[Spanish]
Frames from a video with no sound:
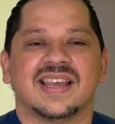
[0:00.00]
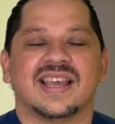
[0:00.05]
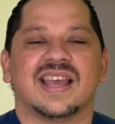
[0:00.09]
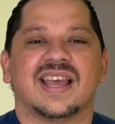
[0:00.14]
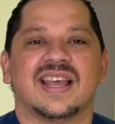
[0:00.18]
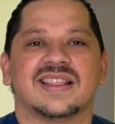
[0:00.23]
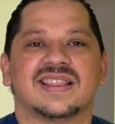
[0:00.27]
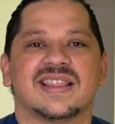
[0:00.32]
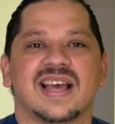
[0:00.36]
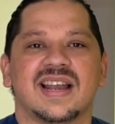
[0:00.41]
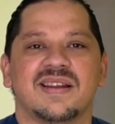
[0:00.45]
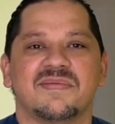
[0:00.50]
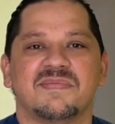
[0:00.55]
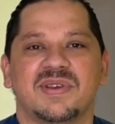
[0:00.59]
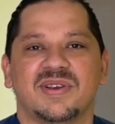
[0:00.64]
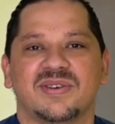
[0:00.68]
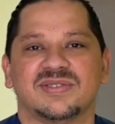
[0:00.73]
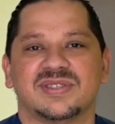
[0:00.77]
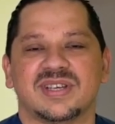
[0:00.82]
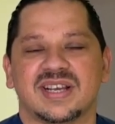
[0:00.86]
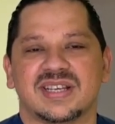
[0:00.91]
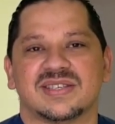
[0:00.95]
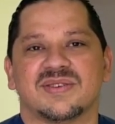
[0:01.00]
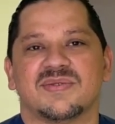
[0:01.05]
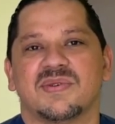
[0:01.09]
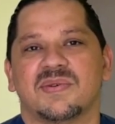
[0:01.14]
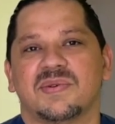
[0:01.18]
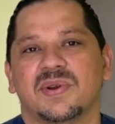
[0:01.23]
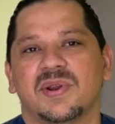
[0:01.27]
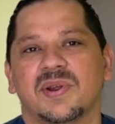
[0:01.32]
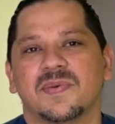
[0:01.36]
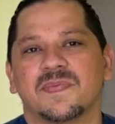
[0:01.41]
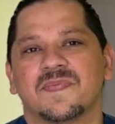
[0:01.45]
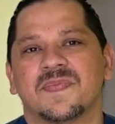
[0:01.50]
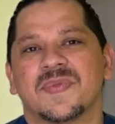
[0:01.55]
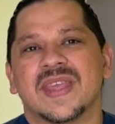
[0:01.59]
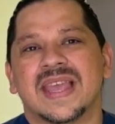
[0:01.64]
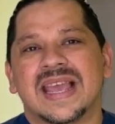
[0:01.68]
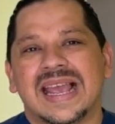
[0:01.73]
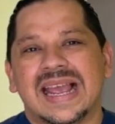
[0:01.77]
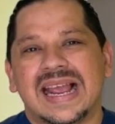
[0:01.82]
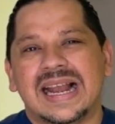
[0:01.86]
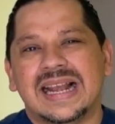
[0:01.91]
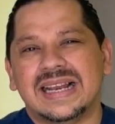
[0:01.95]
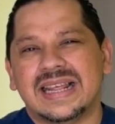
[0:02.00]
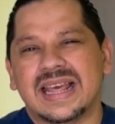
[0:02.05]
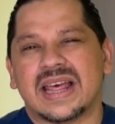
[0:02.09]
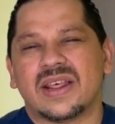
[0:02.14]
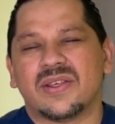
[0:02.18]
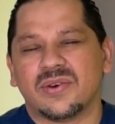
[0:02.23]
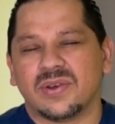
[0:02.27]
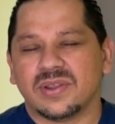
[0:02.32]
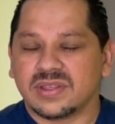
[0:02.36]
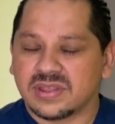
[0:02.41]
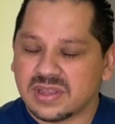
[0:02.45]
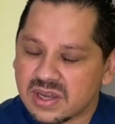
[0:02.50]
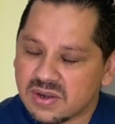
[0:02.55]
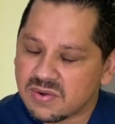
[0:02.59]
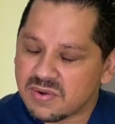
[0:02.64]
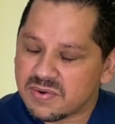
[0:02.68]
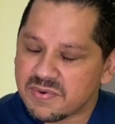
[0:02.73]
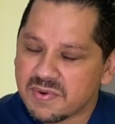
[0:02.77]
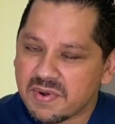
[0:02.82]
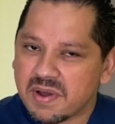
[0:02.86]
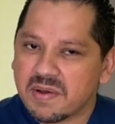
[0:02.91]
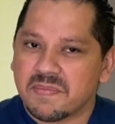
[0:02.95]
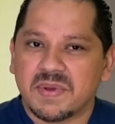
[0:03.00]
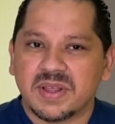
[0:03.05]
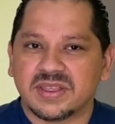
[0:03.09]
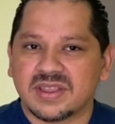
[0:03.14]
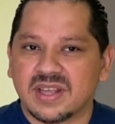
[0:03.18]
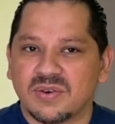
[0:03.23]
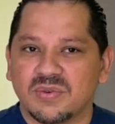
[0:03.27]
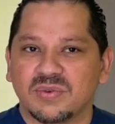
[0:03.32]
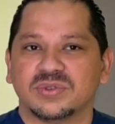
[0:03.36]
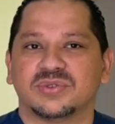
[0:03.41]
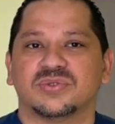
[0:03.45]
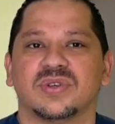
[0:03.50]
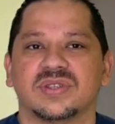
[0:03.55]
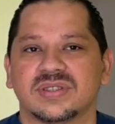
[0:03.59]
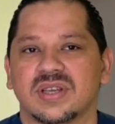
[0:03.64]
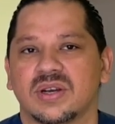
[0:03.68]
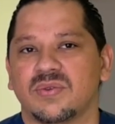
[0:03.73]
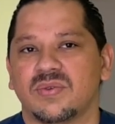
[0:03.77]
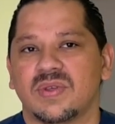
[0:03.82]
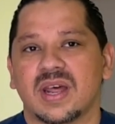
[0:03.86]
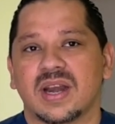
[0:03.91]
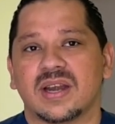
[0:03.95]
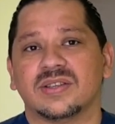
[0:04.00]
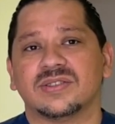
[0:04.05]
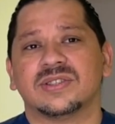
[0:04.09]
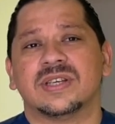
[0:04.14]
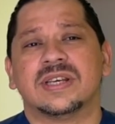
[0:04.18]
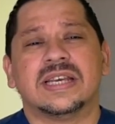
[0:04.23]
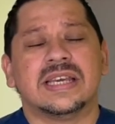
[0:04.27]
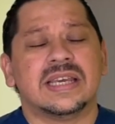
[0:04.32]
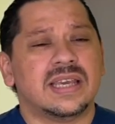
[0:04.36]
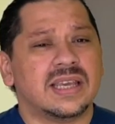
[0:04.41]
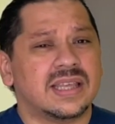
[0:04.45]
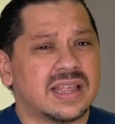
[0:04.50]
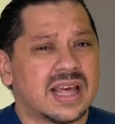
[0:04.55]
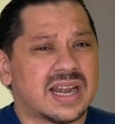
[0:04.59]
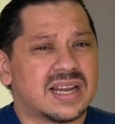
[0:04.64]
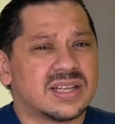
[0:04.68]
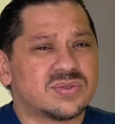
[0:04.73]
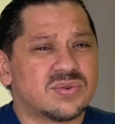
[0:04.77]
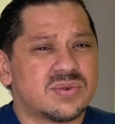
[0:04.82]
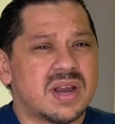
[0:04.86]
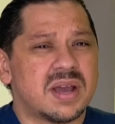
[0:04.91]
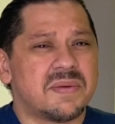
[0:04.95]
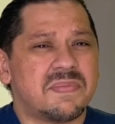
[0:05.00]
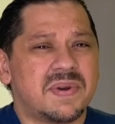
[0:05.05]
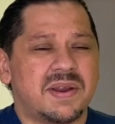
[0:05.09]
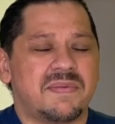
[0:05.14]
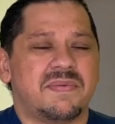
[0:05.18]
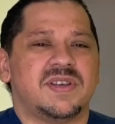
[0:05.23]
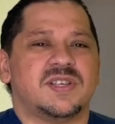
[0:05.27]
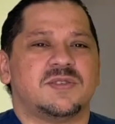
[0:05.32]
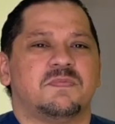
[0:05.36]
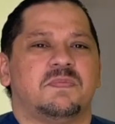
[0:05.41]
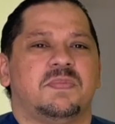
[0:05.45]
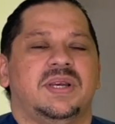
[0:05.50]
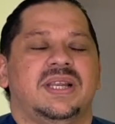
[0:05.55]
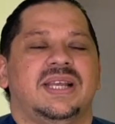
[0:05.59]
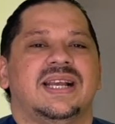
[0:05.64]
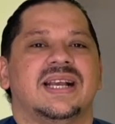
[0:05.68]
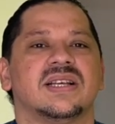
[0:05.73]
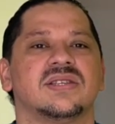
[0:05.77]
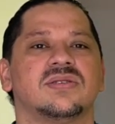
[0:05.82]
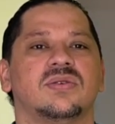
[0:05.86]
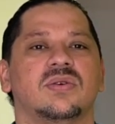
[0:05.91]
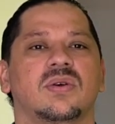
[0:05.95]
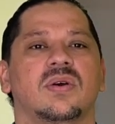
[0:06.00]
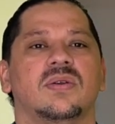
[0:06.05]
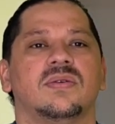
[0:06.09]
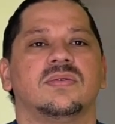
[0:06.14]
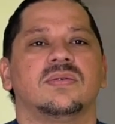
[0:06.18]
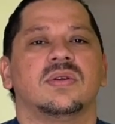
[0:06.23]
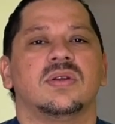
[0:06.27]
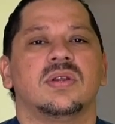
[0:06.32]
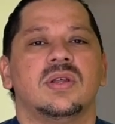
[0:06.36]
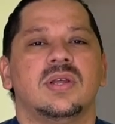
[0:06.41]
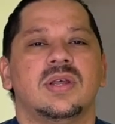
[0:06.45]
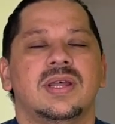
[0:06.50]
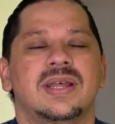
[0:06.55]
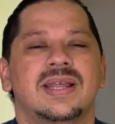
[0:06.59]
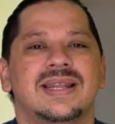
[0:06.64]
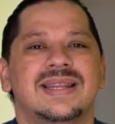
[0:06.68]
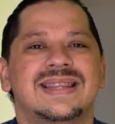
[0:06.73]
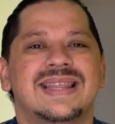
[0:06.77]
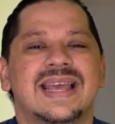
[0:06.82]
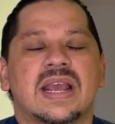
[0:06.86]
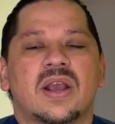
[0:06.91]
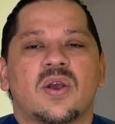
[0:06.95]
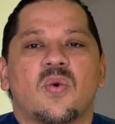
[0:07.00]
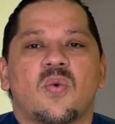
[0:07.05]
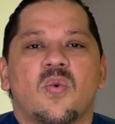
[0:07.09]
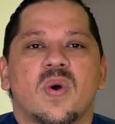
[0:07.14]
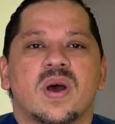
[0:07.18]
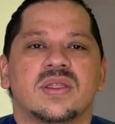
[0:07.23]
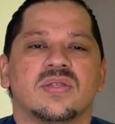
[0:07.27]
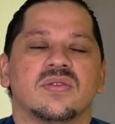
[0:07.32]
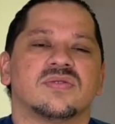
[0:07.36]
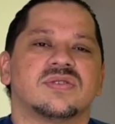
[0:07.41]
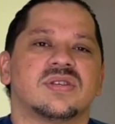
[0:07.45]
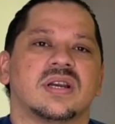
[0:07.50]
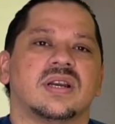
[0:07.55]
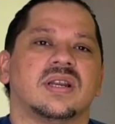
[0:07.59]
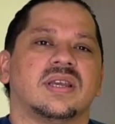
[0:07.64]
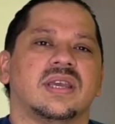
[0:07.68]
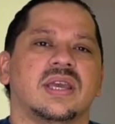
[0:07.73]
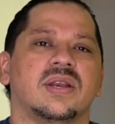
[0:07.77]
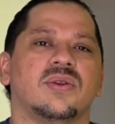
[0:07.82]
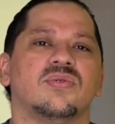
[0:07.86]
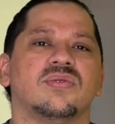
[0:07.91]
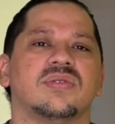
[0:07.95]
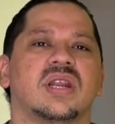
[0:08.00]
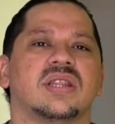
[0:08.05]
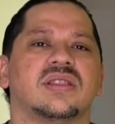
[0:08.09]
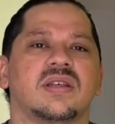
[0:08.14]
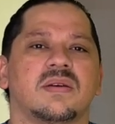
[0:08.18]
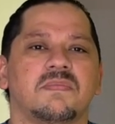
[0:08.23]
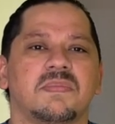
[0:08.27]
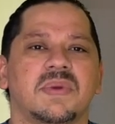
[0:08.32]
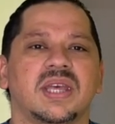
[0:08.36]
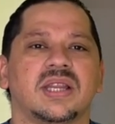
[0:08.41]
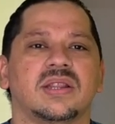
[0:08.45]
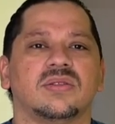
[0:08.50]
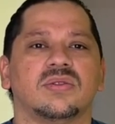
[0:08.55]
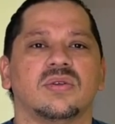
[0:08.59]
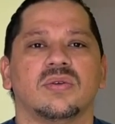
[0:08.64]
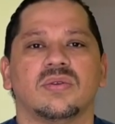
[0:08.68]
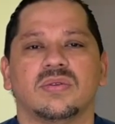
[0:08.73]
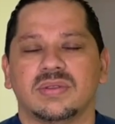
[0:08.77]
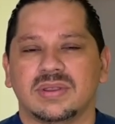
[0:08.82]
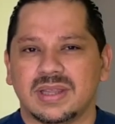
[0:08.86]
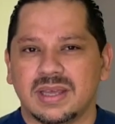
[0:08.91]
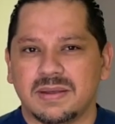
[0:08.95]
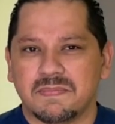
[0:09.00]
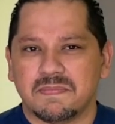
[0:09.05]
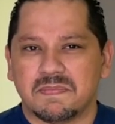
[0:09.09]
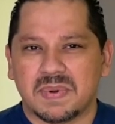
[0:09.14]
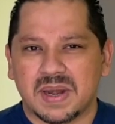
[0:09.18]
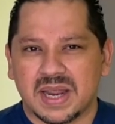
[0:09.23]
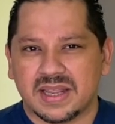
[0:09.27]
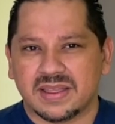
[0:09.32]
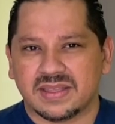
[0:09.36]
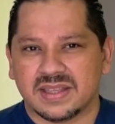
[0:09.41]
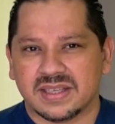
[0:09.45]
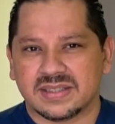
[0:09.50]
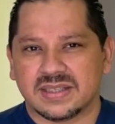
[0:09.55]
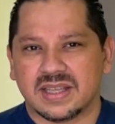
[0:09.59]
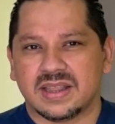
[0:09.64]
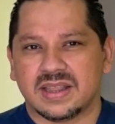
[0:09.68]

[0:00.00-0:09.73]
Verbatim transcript: ¿Qué tal amigos de Casa El día de hoy tengo nuevamente el gusto de saludarles y darles una breve explicación de cuándo se requiere un tratamiento de implantes